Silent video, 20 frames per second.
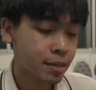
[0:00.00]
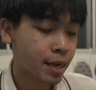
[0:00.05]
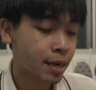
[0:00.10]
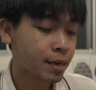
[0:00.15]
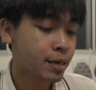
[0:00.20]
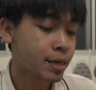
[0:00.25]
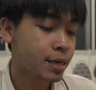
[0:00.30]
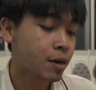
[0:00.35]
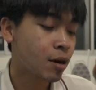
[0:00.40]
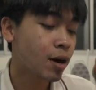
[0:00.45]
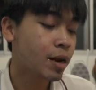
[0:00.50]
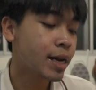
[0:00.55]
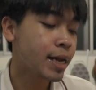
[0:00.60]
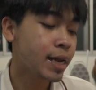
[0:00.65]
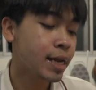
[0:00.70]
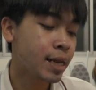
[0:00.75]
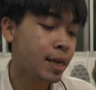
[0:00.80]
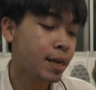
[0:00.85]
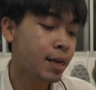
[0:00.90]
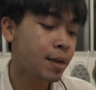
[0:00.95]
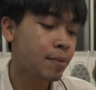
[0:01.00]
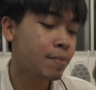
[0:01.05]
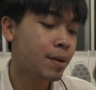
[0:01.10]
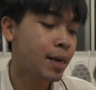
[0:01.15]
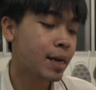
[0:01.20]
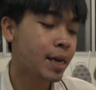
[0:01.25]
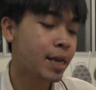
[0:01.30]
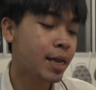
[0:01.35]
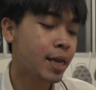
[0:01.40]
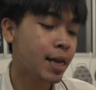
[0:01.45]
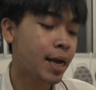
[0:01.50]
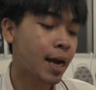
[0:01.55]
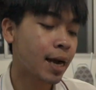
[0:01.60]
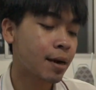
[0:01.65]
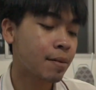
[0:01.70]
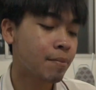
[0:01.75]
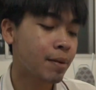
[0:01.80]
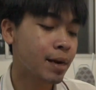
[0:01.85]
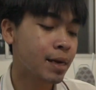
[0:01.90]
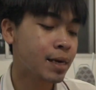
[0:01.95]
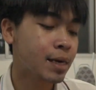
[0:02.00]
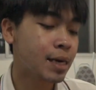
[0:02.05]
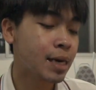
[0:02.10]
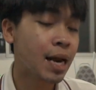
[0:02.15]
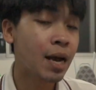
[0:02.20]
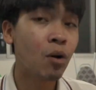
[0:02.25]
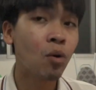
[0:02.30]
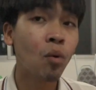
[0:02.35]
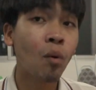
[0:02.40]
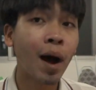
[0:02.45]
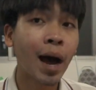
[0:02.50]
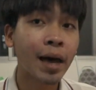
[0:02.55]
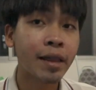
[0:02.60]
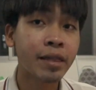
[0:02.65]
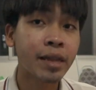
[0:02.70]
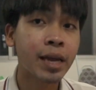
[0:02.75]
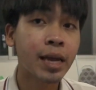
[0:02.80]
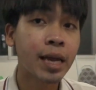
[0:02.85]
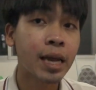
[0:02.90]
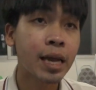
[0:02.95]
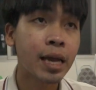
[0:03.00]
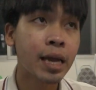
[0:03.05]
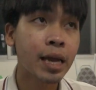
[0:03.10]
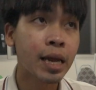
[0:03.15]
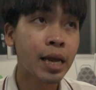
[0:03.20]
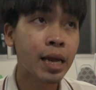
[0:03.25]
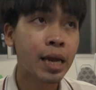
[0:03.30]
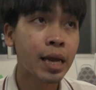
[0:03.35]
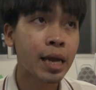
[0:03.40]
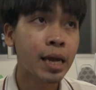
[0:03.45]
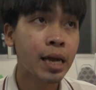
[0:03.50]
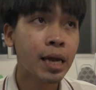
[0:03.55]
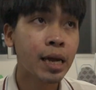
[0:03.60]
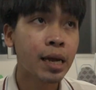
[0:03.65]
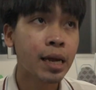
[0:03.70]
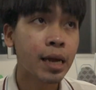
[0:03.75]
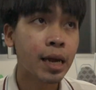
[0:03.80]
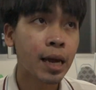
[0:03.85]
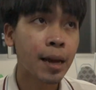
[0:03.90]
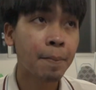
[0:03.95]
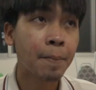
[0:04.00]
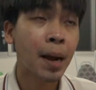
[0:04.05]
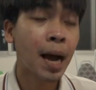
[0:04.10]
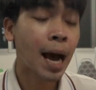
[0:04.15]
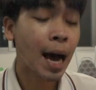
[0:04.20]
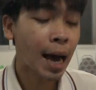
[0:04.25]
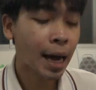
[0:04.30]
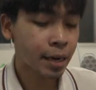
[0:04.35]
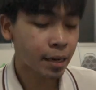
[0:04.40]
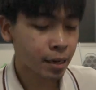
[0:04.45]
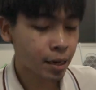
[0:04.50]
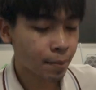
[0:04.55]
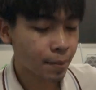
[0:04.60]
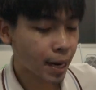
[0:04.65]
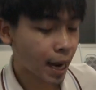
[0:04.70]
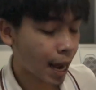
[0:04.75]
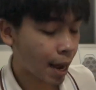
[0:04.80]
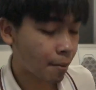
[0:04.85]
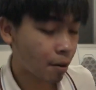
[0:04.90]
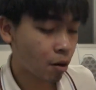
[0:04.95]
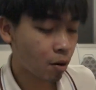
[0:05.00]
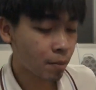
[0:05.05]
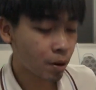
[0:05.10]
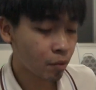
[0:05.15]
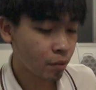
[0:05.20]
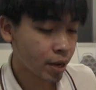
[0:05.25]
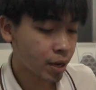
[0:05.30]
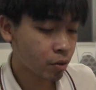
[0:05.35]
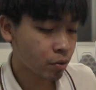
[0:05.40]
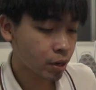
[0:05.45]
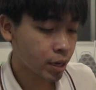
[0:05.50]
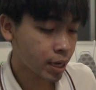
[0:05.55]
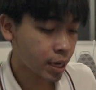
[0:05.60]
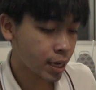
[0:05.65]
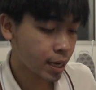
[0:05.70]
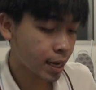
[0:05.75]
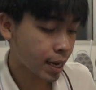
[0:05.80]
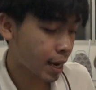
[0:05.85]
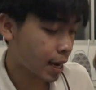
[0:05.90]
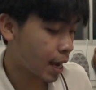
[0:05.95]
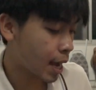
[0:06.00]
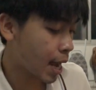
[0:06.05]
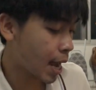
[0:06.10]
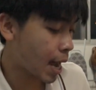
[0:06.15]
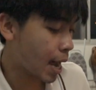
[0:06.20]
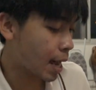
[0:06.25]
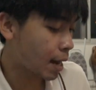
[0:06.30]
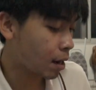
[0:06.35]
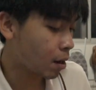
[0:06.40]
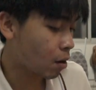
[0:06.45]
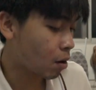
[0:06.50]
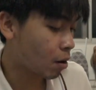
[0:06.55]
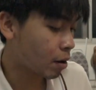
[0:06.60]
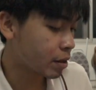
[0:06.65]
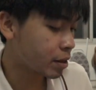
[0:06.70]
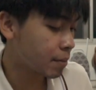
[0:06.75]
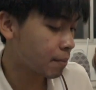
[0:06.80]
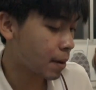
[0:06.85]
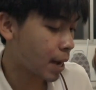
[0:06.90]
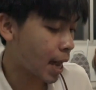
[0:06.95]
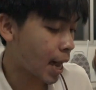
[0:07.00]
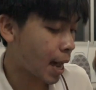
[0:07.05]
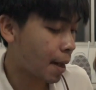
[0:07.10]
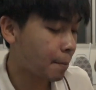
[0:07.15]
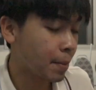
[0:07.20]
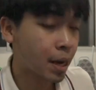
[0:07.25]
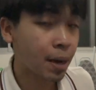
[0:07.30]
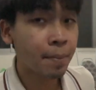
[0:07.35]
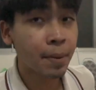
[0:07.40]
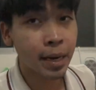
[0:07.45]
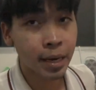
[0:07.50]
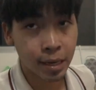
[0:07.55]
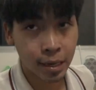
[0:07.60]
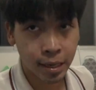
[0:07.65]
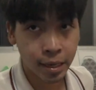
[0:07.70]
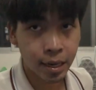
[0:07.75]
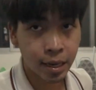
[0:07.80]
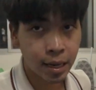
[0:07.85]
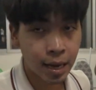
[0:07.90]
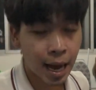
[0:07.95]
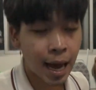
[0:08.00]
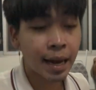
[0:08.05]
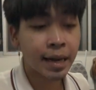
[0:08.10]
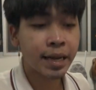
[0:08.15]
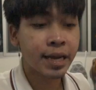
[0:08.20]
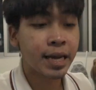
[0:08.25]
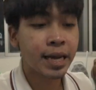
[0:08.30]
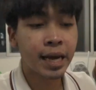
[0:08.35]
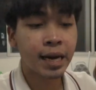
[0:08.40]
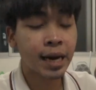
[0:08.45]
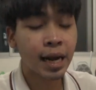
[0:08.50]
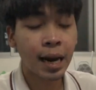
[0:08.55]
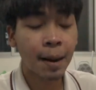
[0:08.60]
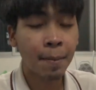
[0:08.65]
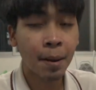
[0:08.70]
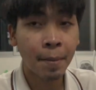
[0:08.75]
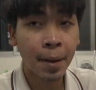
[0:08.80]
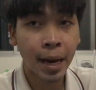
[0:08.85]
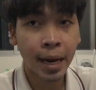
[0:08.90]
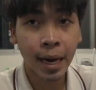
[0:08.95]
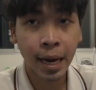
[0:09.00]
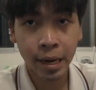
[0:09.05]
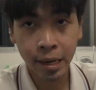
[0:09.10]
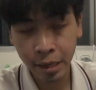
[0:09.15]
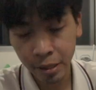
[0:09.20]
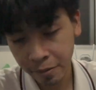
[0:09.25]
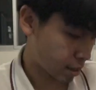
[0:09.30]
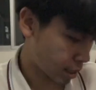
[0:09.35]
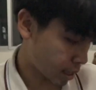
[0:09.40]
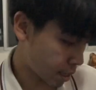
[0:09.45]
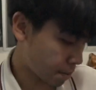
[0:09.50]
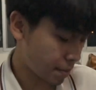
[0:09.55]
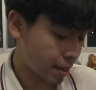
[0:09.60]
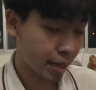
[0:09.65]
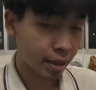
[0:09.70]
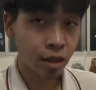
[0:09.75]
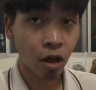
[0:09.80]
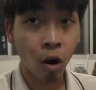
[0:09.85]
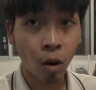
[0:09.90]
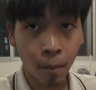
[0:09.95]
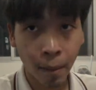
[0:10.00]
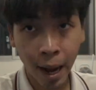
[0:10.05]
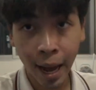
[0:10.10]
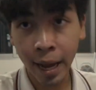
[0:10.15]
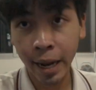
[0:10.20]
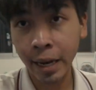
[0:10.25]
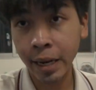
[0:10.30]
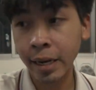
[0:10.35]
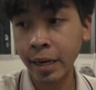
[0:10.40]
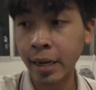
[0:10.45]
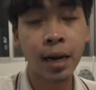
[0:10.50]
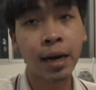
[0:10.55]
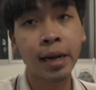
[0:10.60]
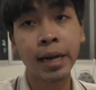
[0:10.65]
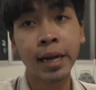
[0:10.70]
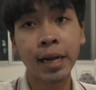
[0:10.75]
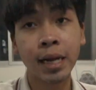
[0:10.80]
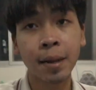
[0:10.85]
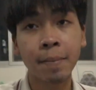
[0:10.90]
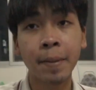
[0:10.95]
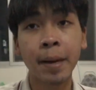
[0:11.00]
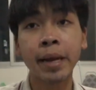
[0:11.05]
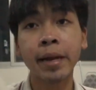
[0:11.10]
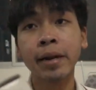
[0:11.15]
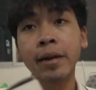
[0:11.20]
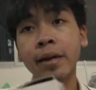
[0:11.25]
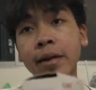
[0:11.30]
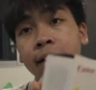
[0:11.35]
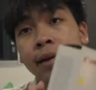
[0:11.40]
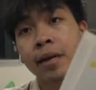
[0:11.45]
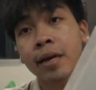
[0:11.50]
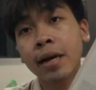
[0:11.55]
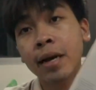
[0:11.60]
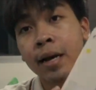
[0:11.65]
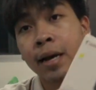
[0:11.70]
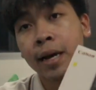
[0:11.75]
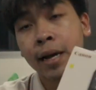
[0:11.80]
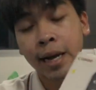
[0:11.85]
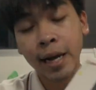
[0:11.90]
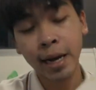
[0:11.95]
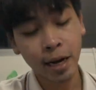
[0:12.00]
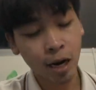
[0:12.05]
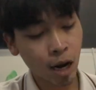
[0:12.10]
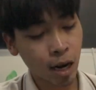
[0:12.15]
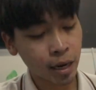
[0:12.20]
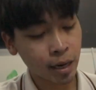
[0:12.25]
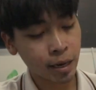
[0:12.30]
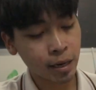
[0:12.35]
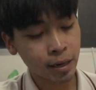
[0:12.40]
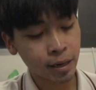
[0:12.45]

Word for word: แต่คือข้อดีที่มันดีอ่ะ มันคือเร็วกว่าซีเอฟการ์ดธรรมดาเพราะว่ามันวิ่งอยู่ที่ 515เมกะบิตอ่านเขียนอะไรประมาณนั้น ก็จะมี 2 ใบ แล้วอันนี้ก็จะเป็น Canon